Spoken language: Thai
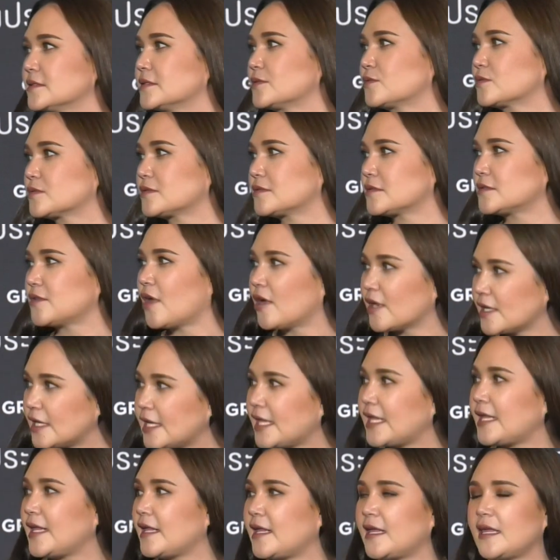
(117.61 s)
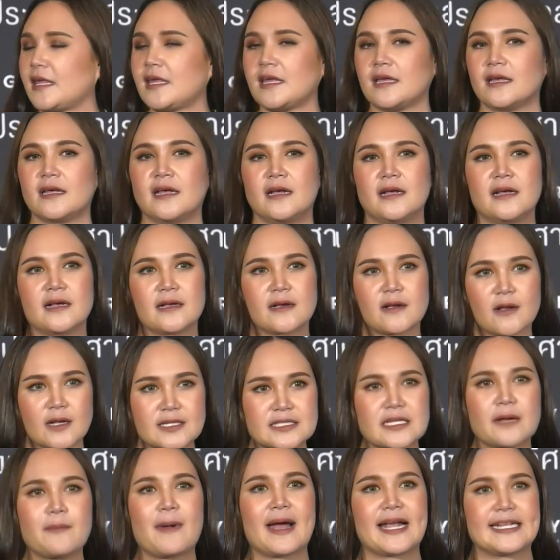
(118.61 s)
ๆ ตอนนี้ก็
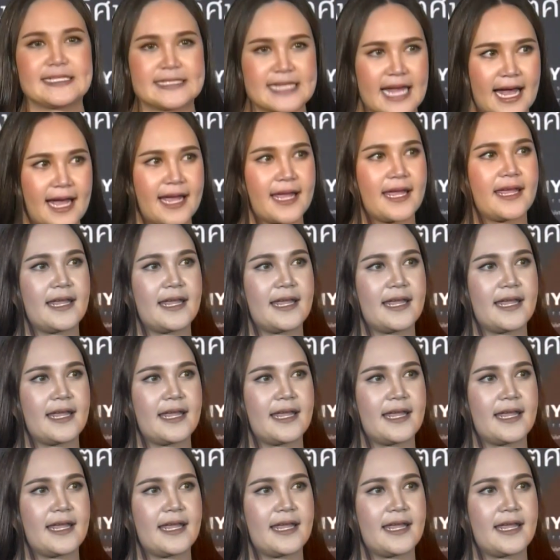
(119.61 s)
สบายใจ